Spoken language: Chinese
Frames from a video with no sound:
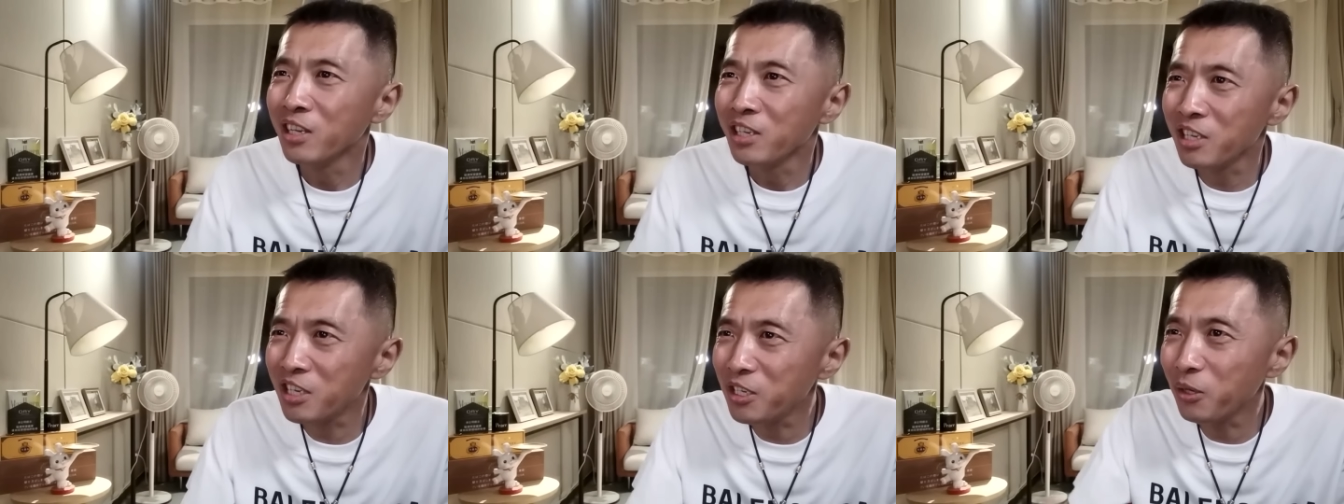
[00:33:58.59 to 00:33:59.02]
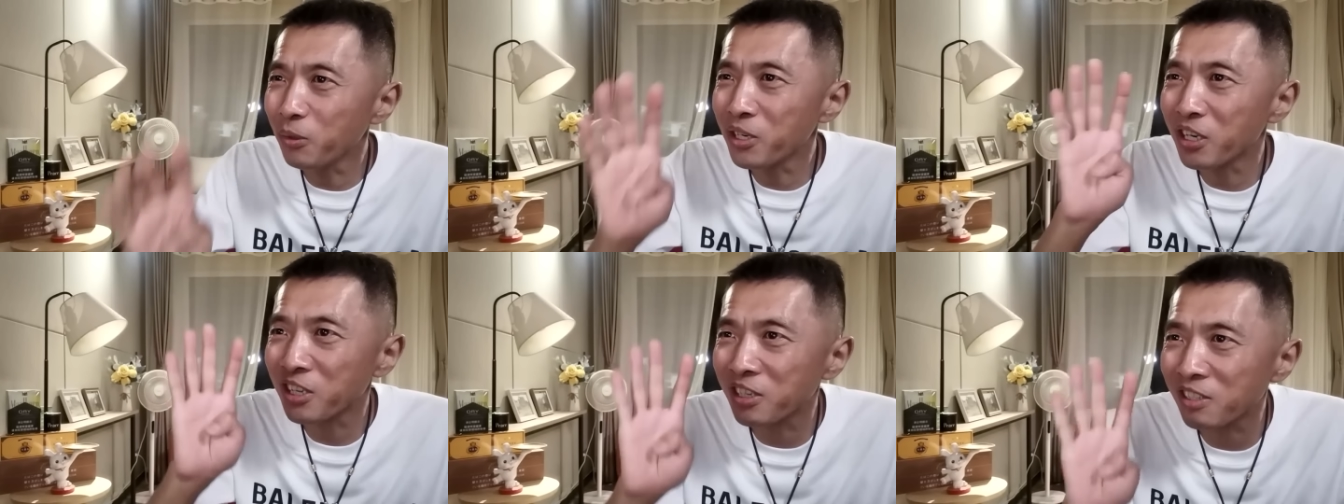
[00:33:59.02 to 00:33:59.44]
依旧
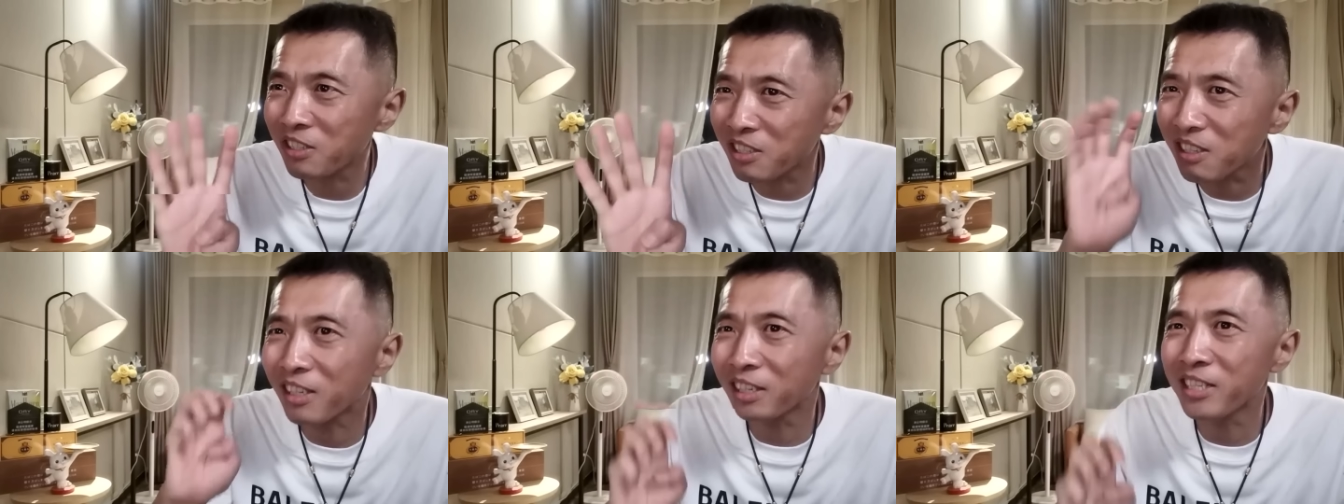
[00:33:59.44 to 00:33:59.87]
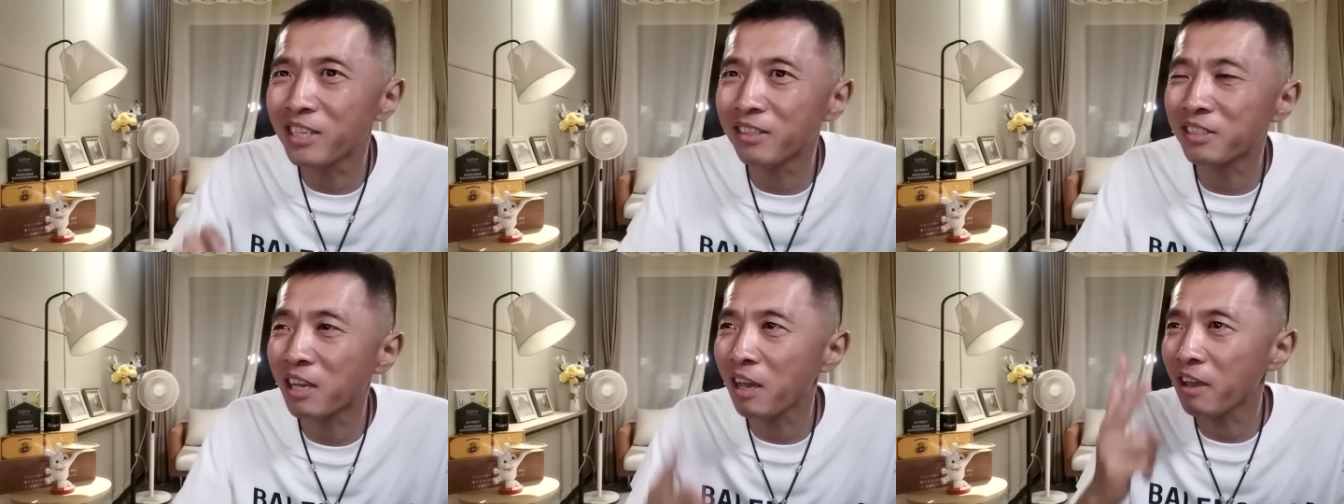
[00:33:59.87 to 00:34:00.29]
是四个硬
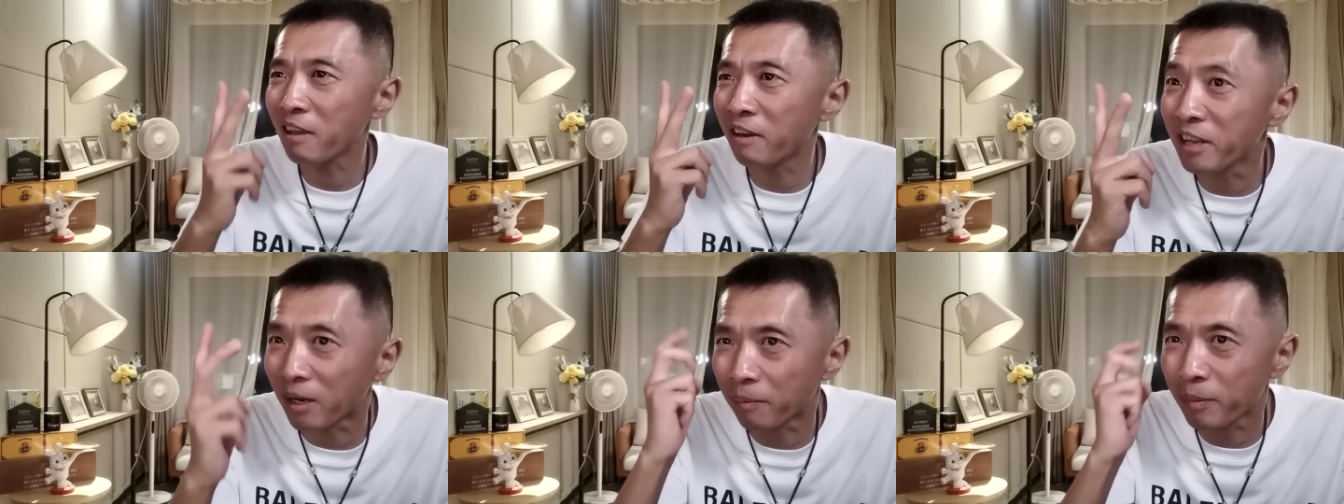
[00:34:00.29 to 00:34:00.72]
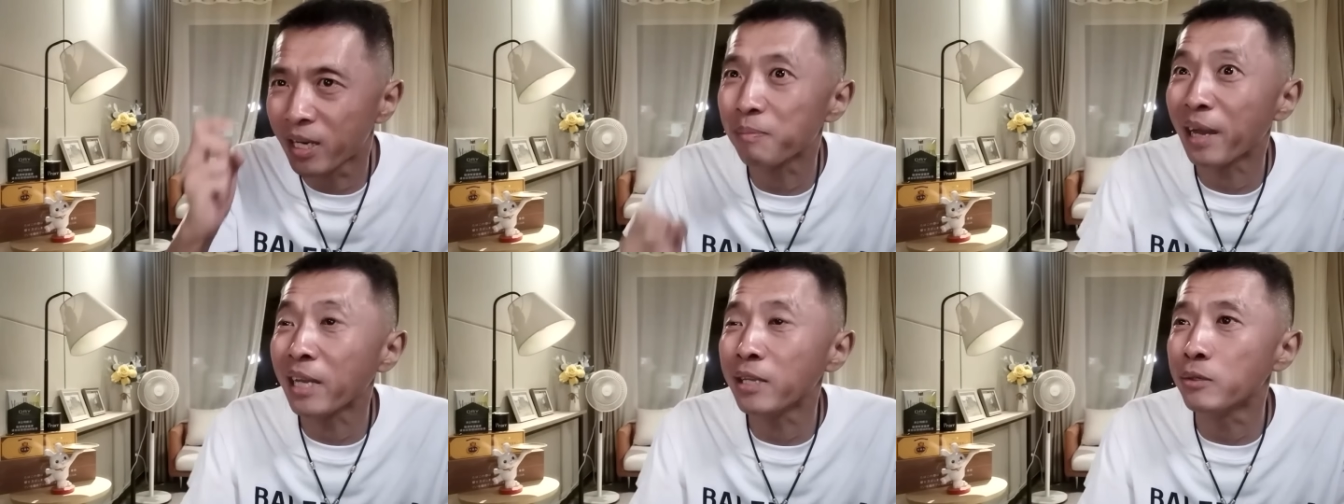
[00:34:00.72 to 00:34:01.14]
菜，两瓶
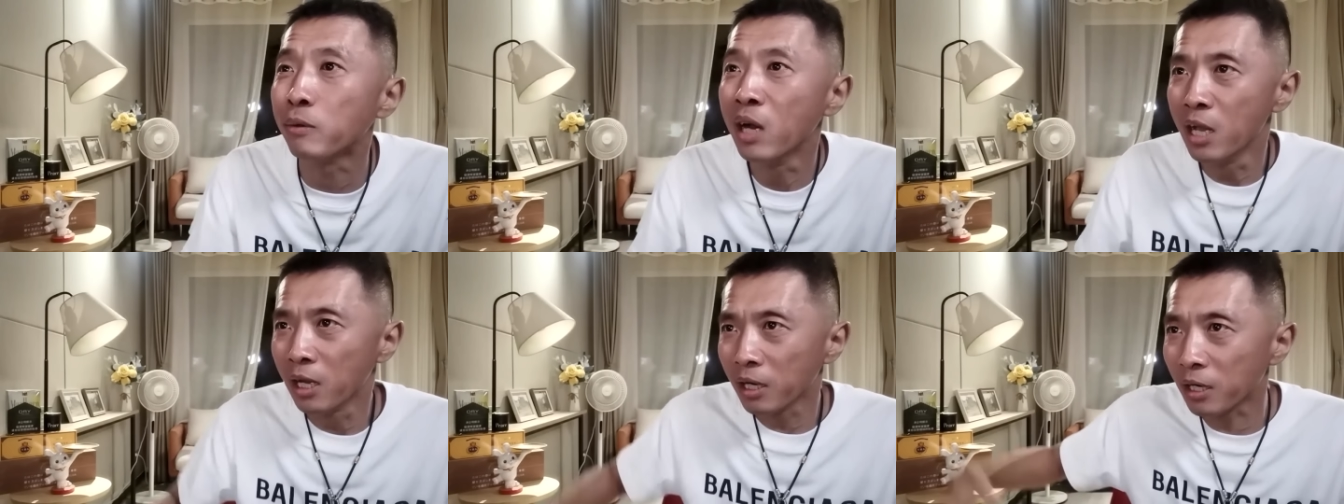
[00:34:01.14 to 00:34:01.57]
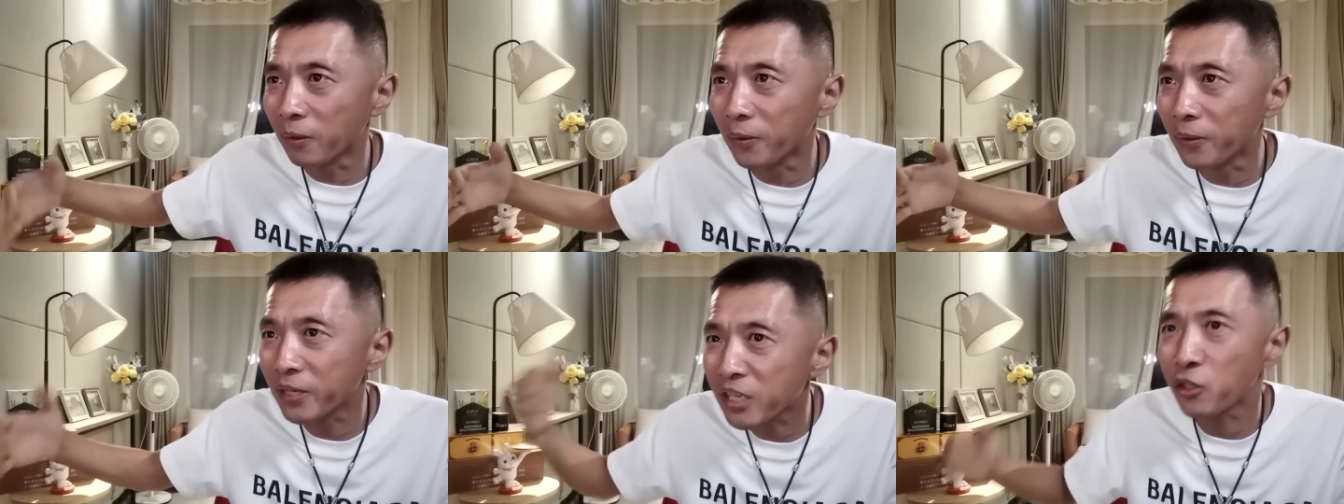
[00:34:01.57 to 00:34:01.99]
白酒，
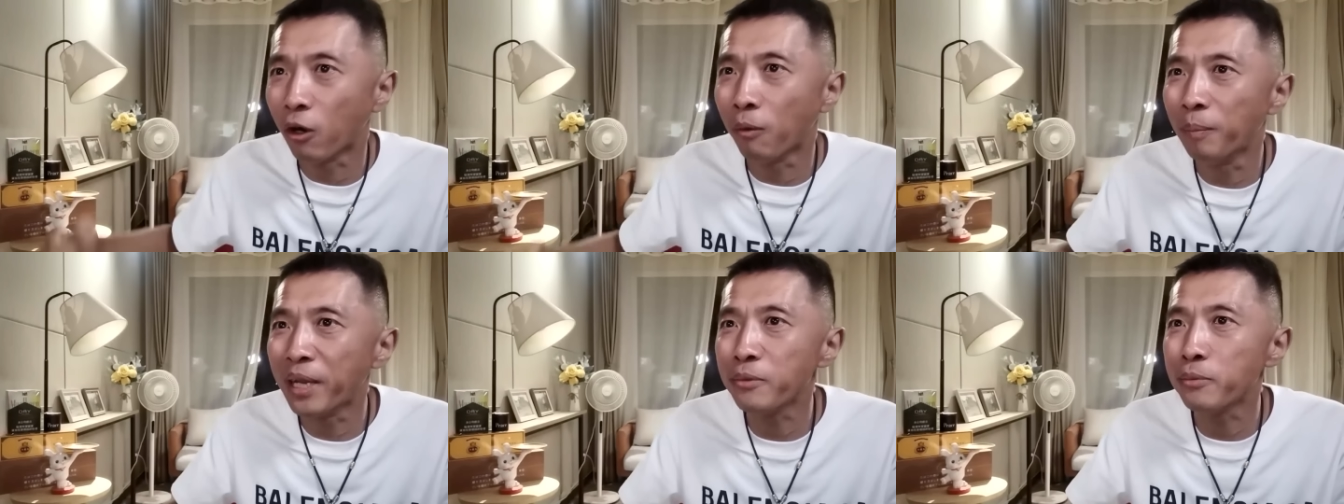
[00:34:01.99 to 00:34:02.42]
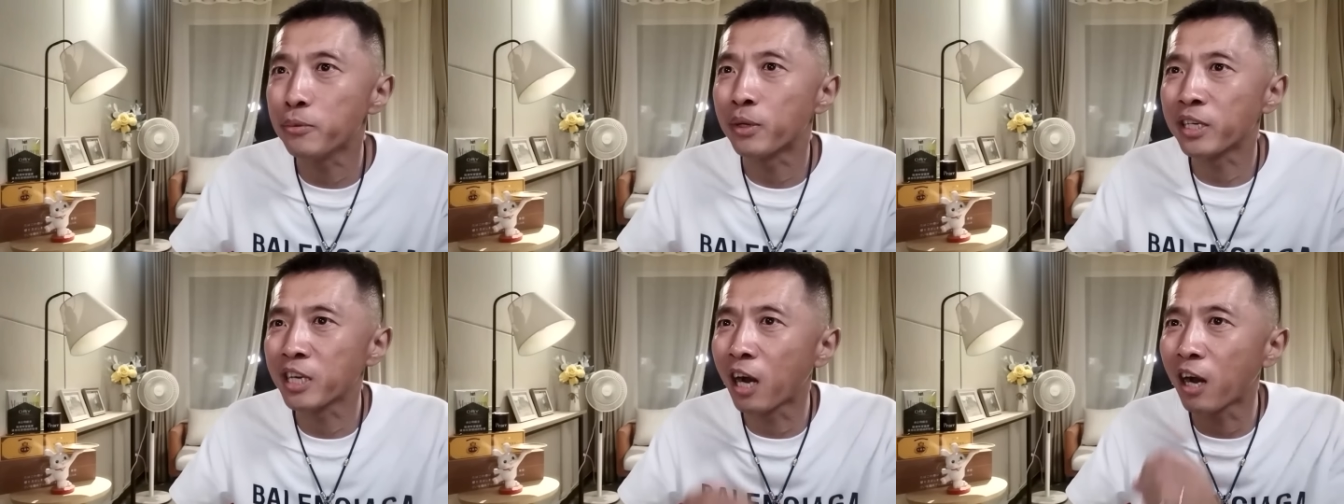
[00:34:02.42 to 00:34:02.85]
搂着小美女
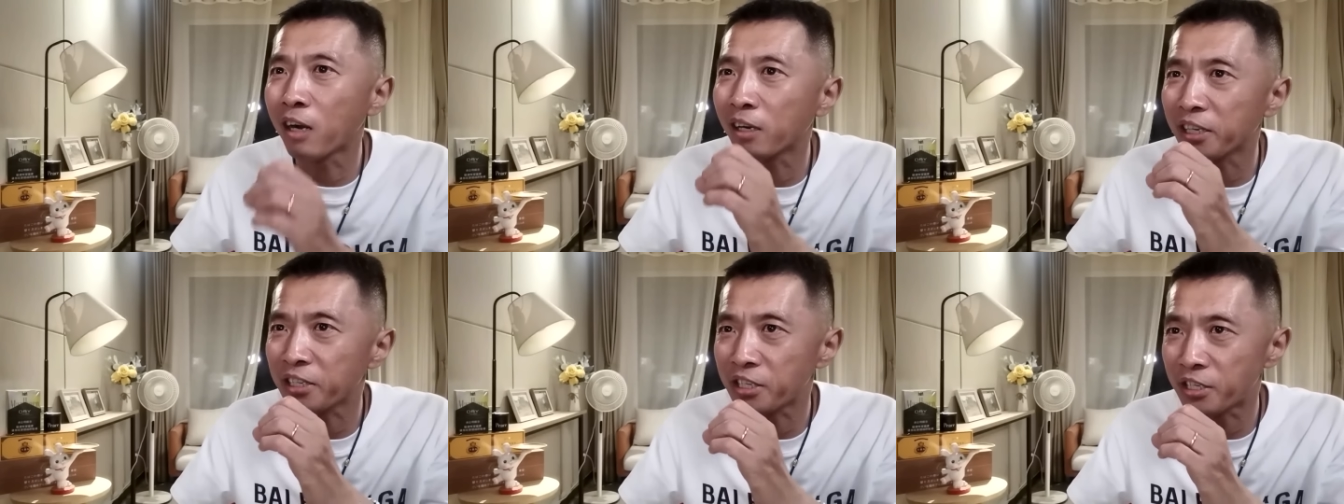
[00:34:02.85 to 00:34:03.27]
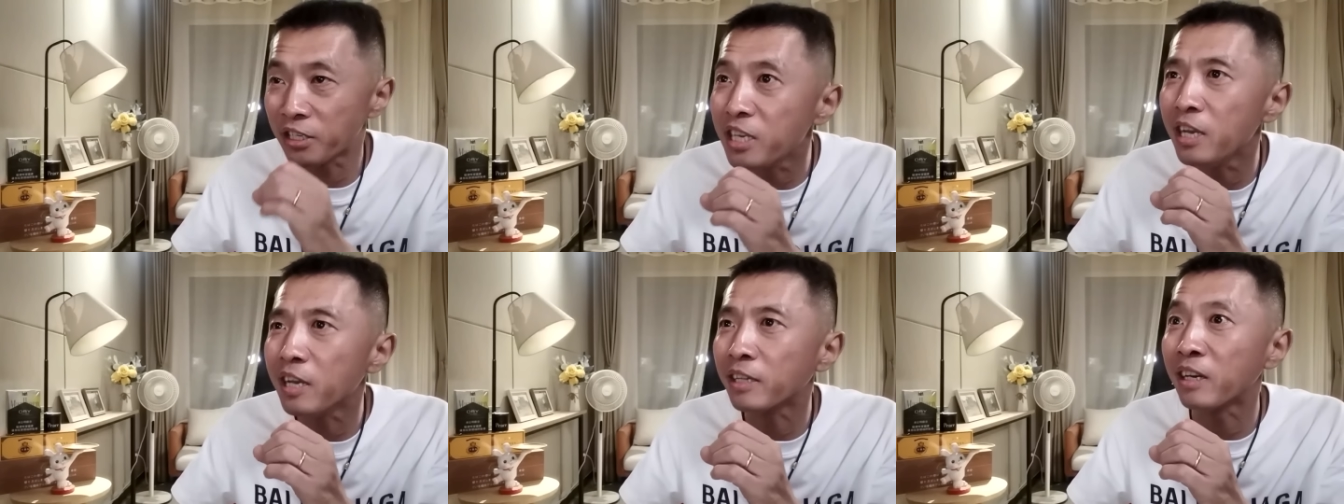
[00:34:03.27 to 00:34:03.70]
唱了一
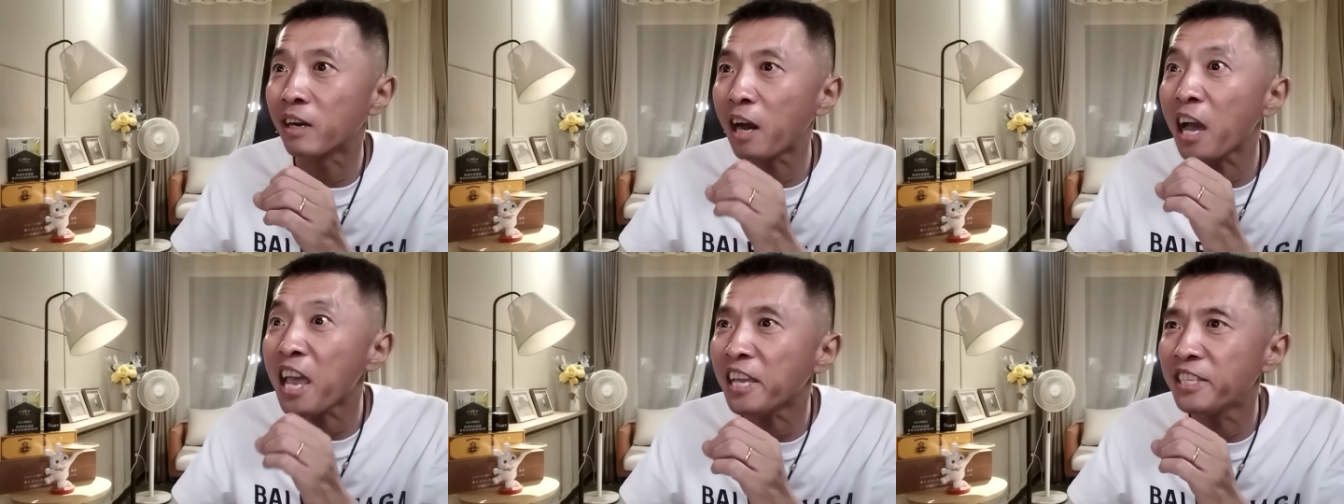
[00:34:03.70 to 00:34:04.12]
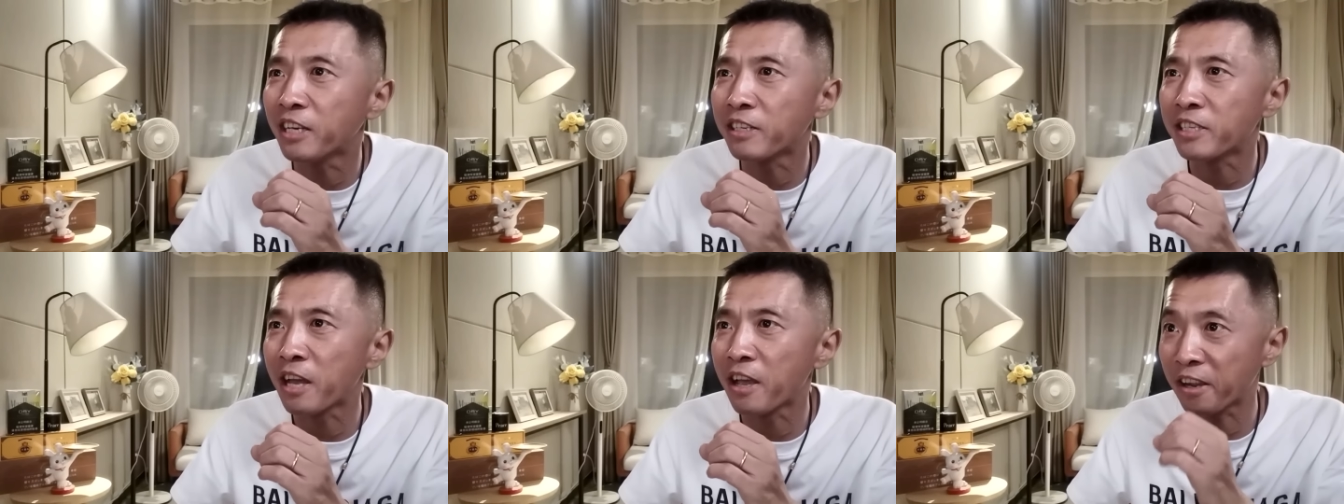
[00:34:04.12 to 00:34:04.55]
夜的《爱江山